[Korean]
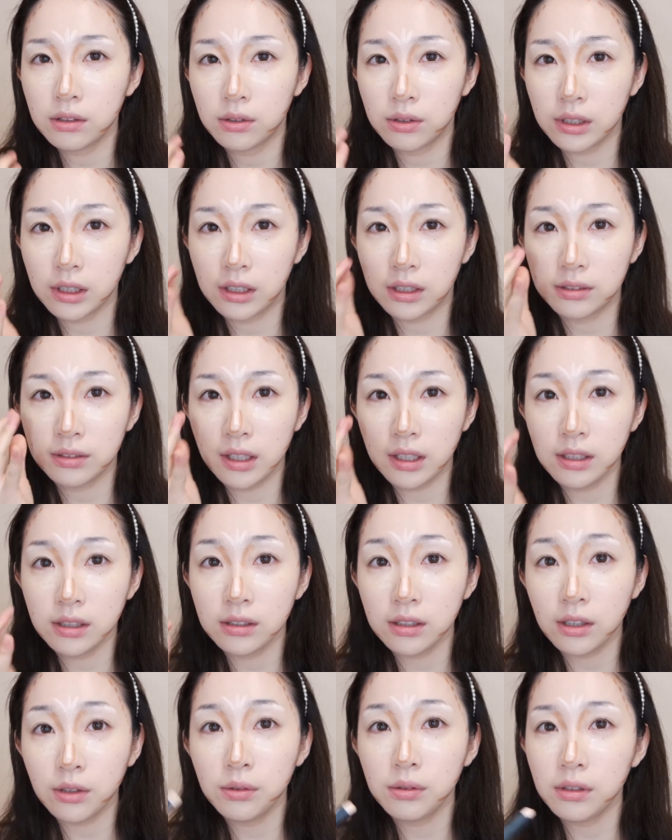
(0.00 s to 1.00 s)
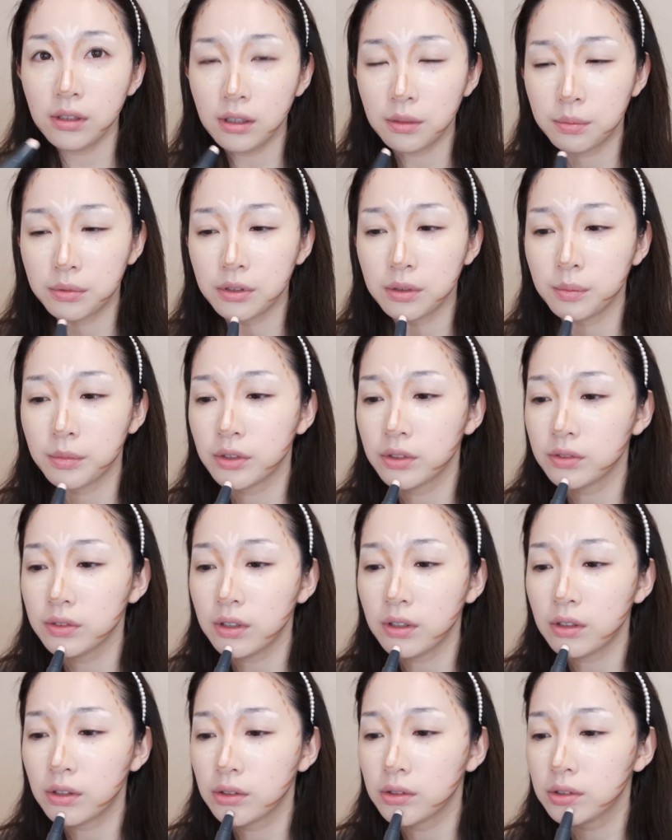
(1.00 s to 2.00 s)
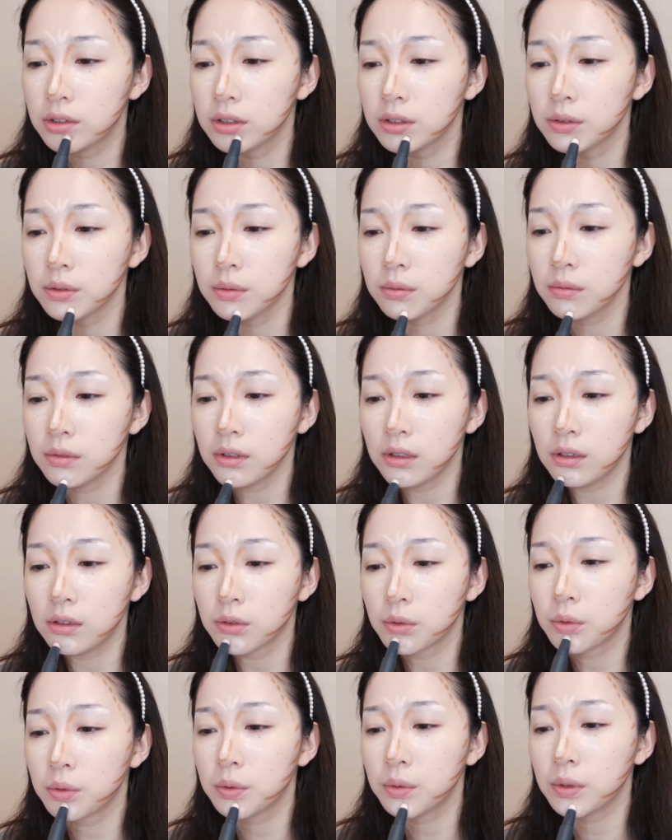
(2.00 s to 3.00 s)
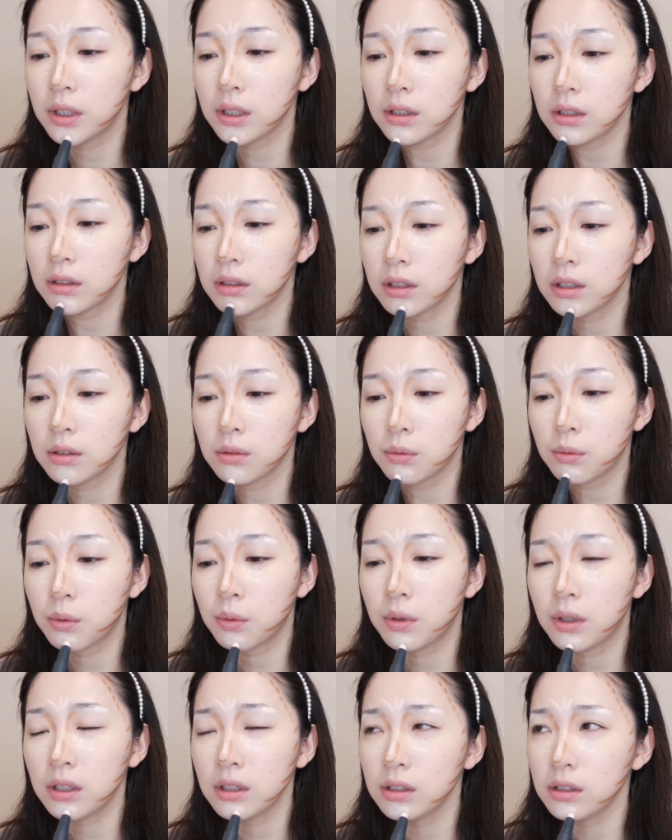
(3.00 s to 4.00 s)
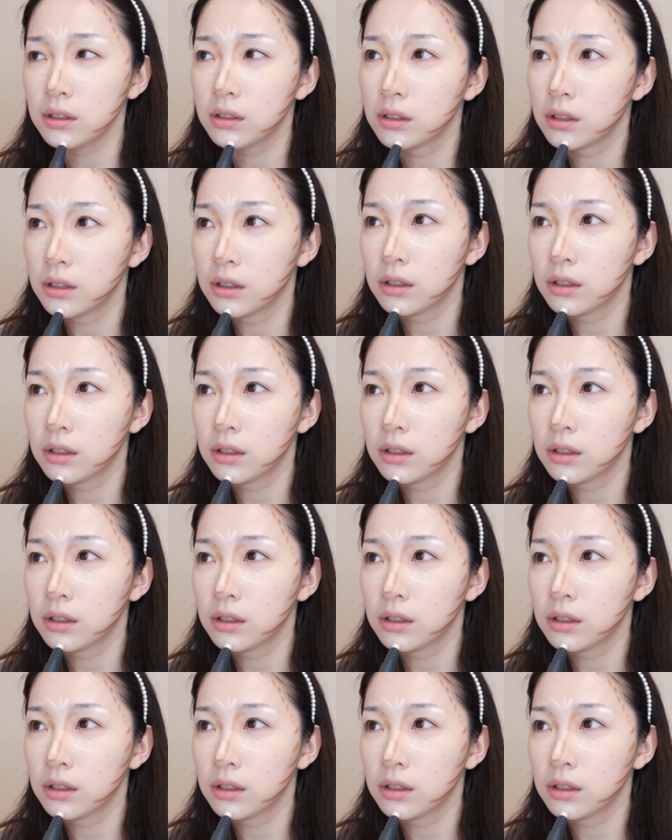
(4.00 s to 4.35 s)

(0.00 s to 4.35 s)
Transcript: 여기가 살이 차올라 보이면서 얼굴이 좀 더 동안, 동안?